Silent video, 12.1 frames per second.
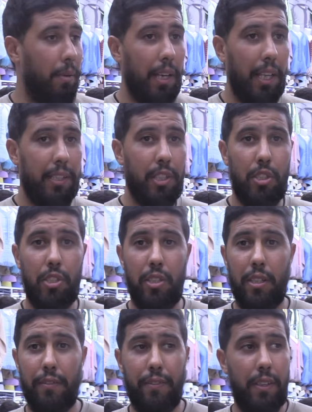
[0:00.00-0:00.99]
ما لاحظناش
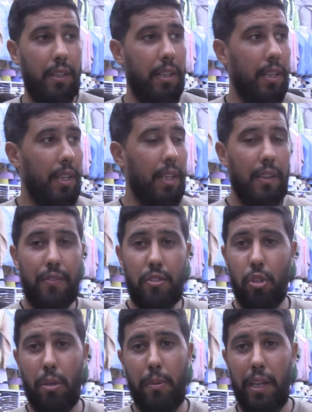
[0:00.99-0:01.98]
هنا في في
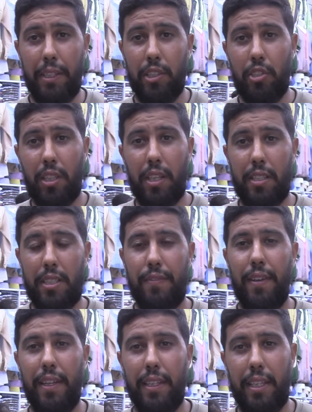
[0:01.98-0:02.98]
السوق ما لاحظناش ذاك
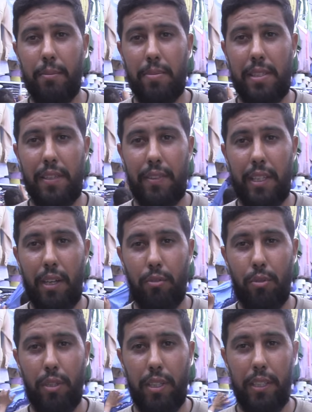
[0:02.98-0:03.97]
الارتفاع اللي كاين بزاف كيعاودوا